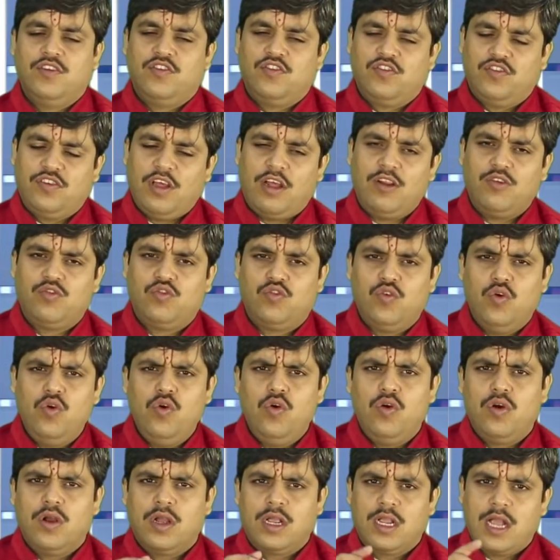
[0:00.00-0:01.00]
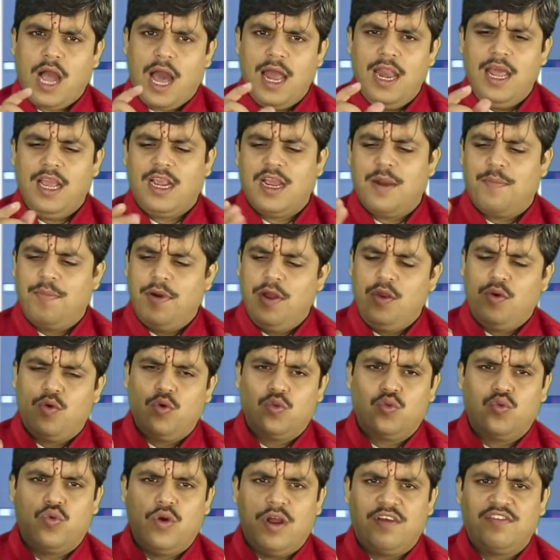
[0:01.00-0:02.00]
सरसों काले कपड़े को
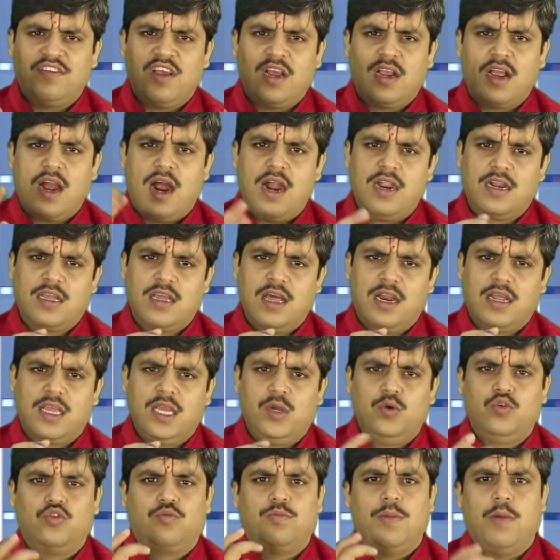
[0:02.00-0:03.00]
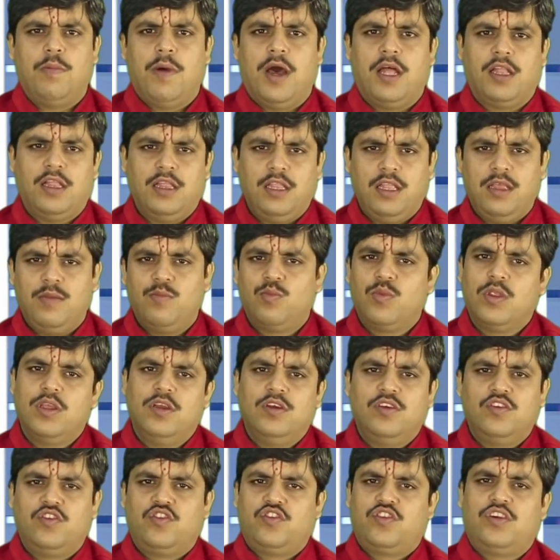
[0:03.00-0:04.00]
थोड़ा सा काट करके उसमें बांध
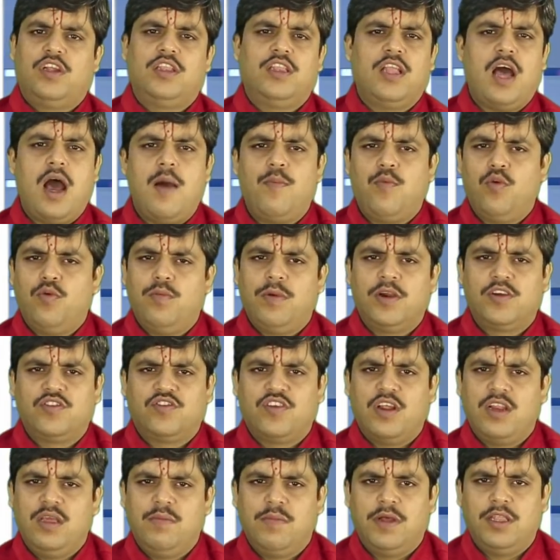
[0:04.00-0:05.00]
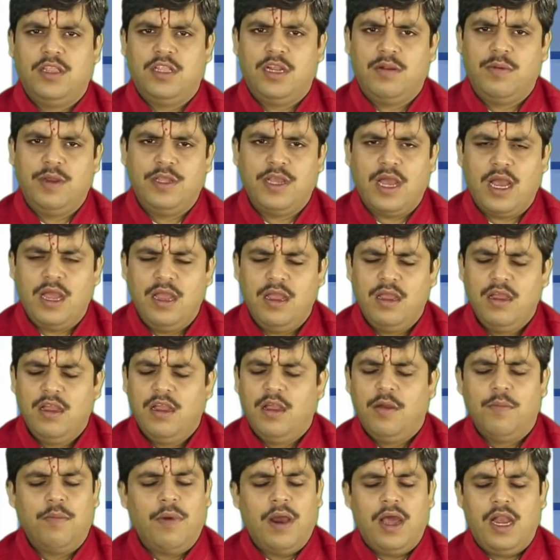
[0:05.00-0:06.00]
लें श्रद्धापूर्वक शनि मंदिर में जाएं
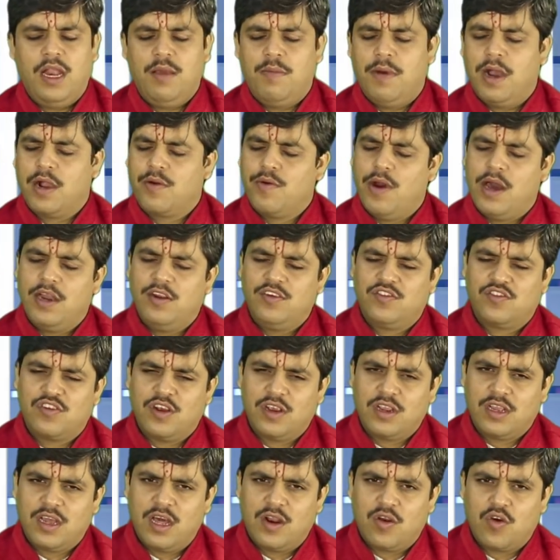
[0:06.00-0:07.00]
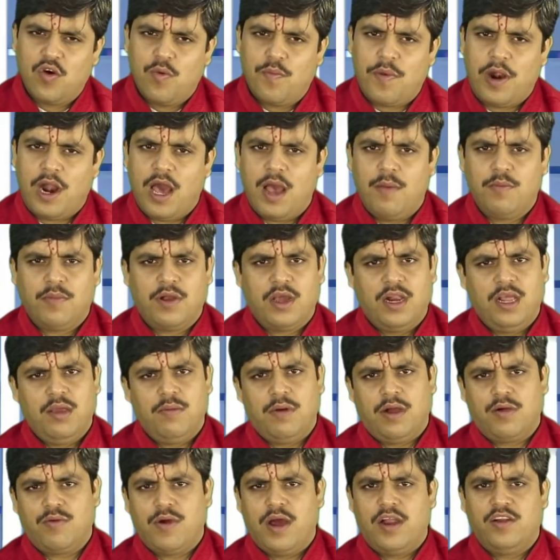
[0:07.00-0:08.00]
पहले भगवान शंकर को प्रणाम करें
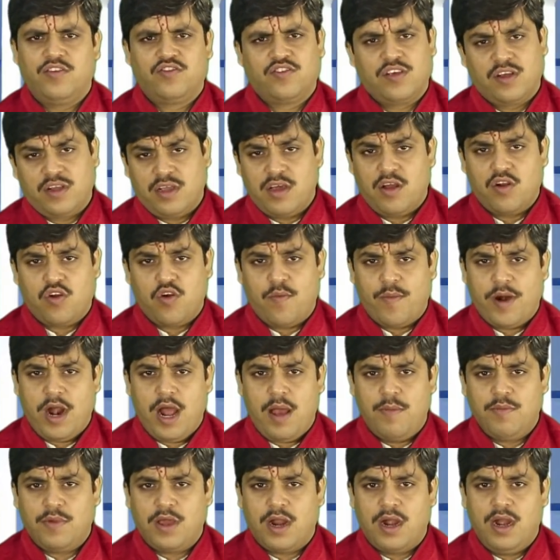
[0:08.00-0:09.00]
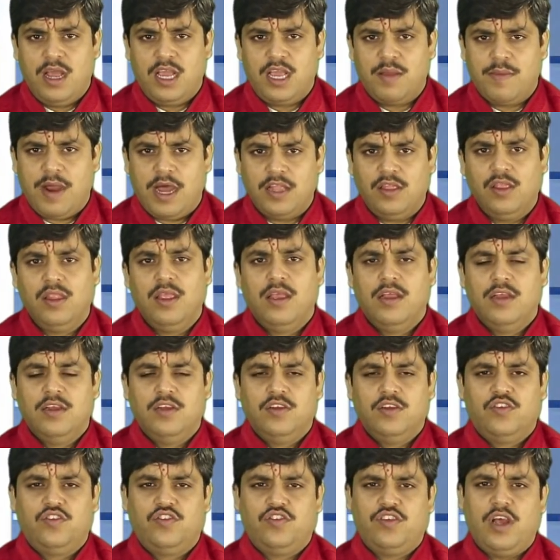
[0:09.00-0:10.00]
भगवान शंकर को प्रणाम करने के बाद
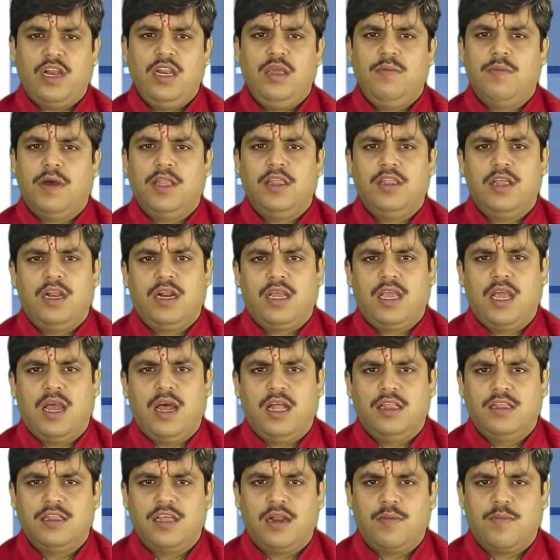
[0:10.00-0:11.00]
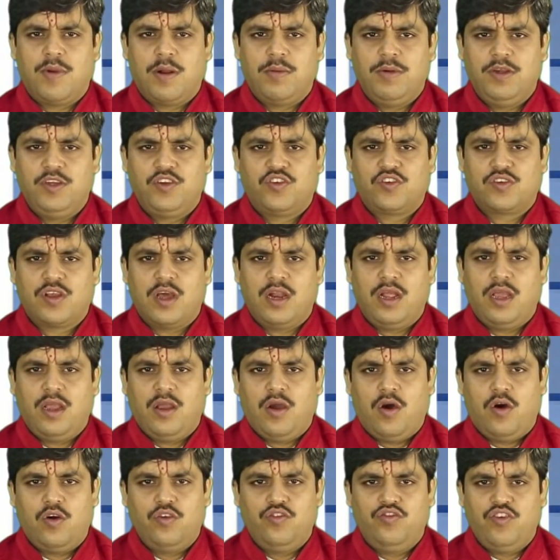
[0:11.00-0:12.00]
शनि मंदिर के अंदर प्रवेश करें
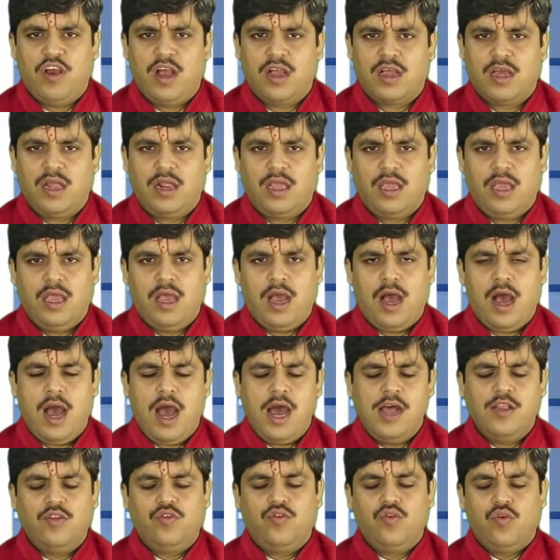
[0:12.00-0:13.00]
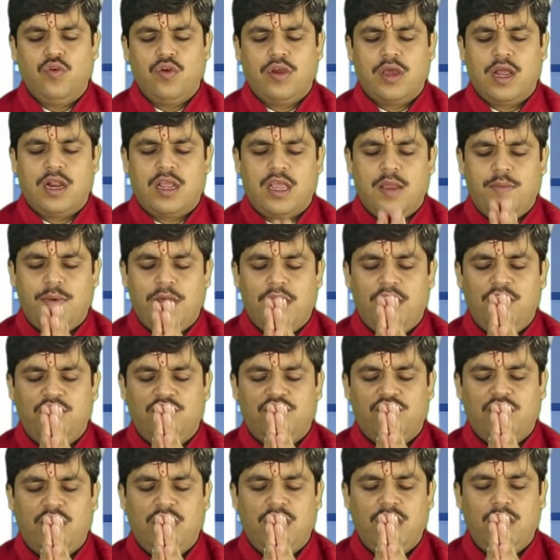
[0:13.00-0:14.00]
और जाकर के हाथ जोड़ करके पहले
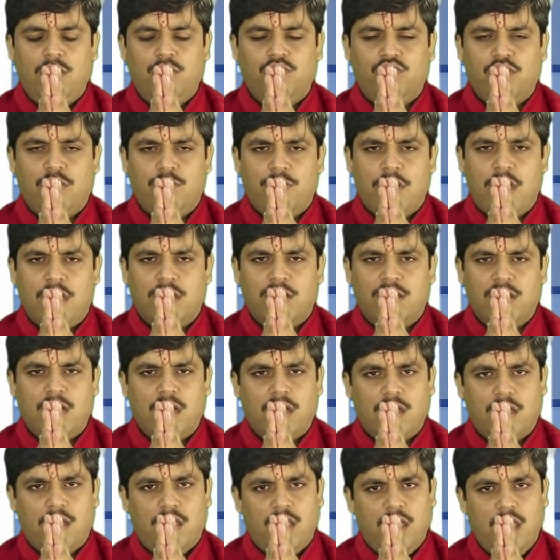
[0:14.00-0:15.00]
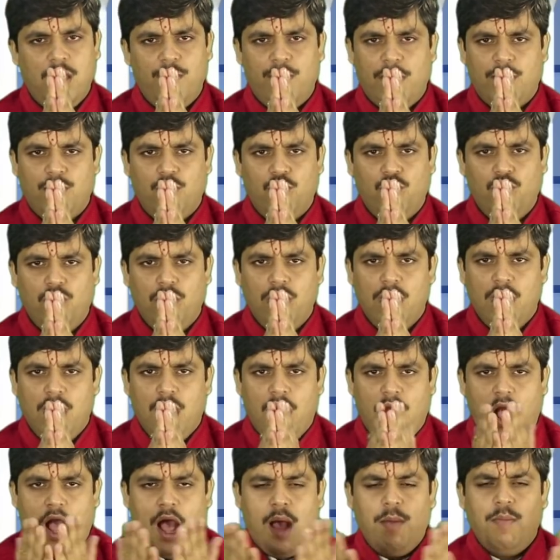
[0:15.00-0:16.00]
शनि देव से प्रार्थना करें हे प्रभु
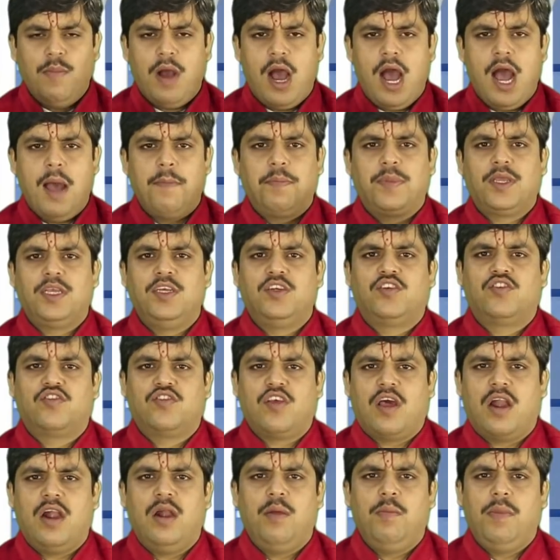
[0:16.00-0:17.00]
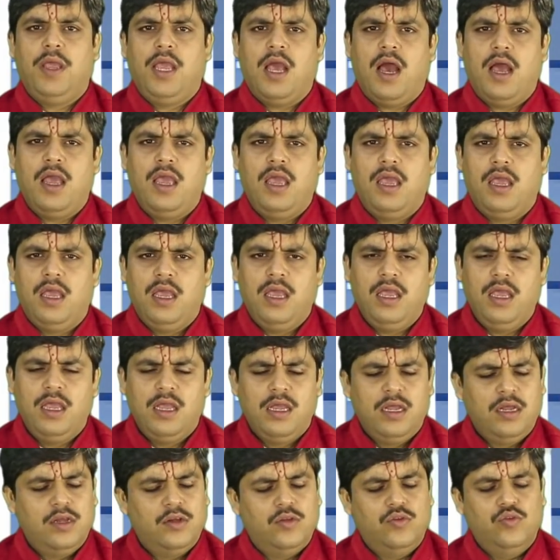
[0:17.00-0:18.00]
हम आपकी शरण में आए हैं
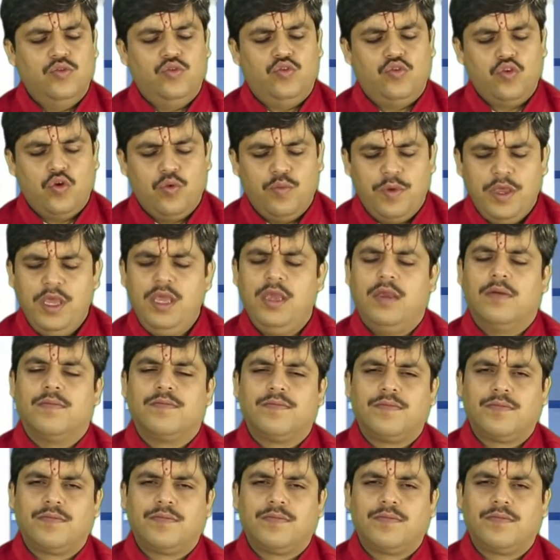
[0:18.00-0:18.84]
जो भी